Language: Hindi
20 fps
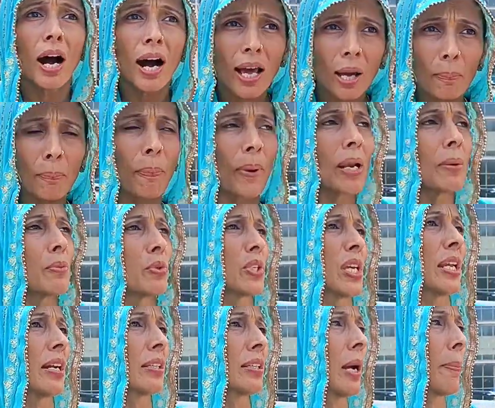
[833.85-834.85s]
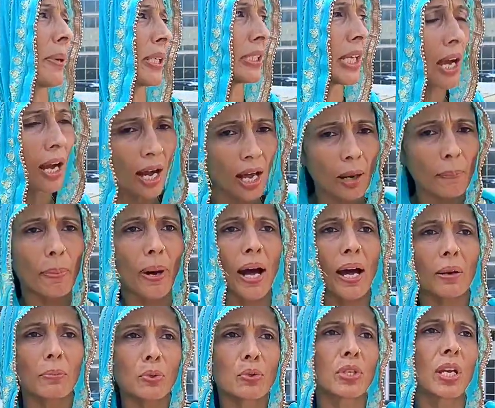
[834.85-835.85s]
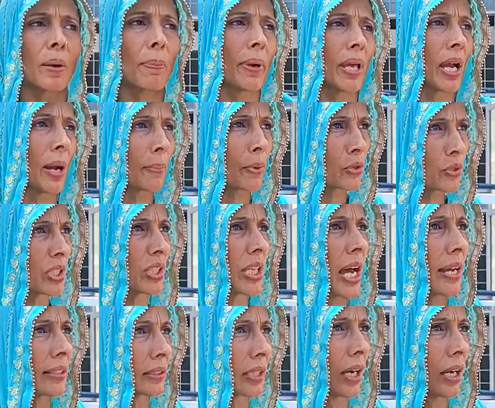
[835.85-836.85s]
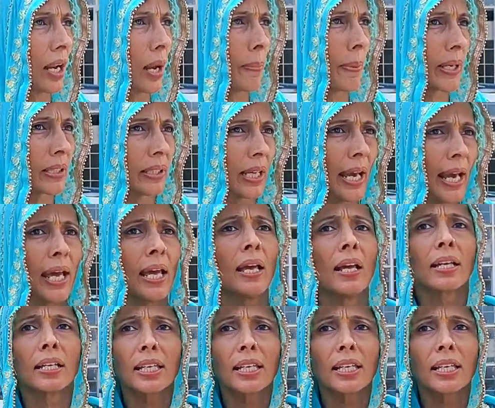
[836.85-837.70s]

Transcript: हर पल मुझे लड़ना पड़ता है हर बार मुझे अपने आप को चिथार्थ करना पड़ता है